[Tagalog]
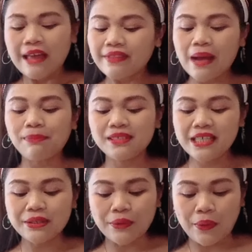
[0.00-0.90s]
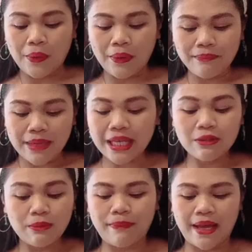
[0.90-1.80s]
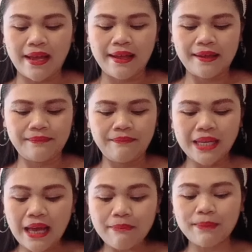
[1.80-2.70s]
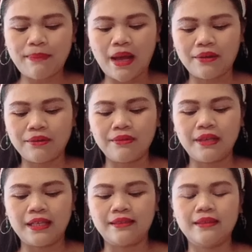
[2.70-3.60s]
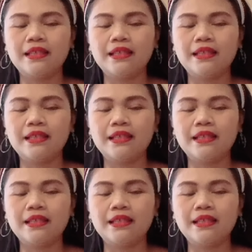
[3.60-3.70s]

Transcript: Tapos ito, may ito pa. May gamit pa ako ulit.